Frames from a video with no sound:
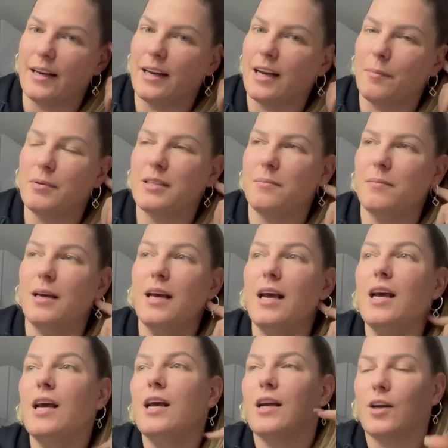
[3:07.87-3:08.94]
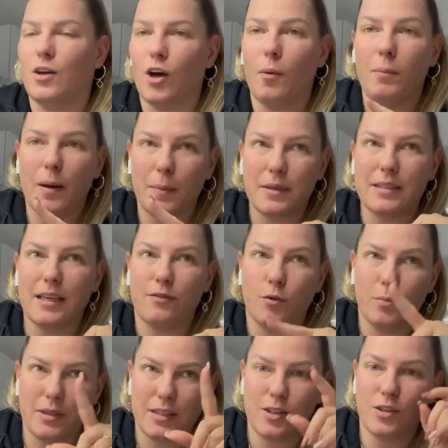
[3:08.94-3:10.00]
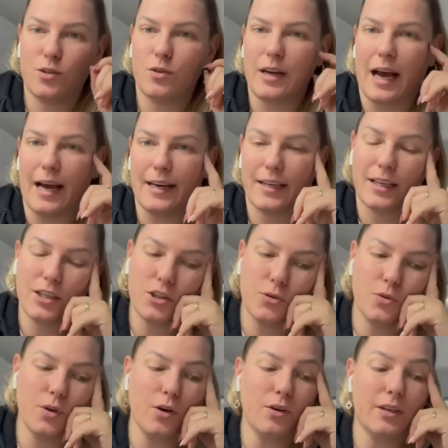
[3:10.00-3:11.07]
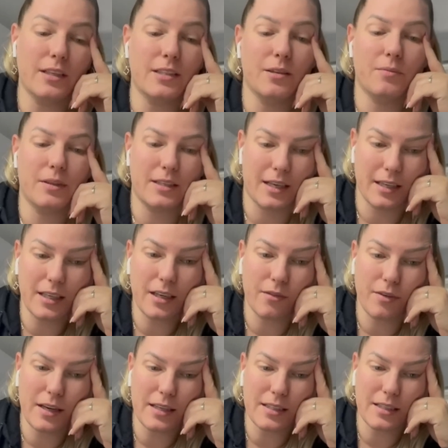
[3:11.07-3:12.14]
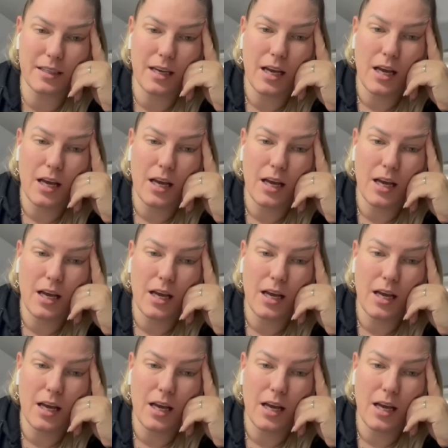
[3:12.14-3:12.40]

Dann habe ich ihn genommen, habe gesagt, wir müssen zu der anderen Tür und dann sind wir drinnen gewesen.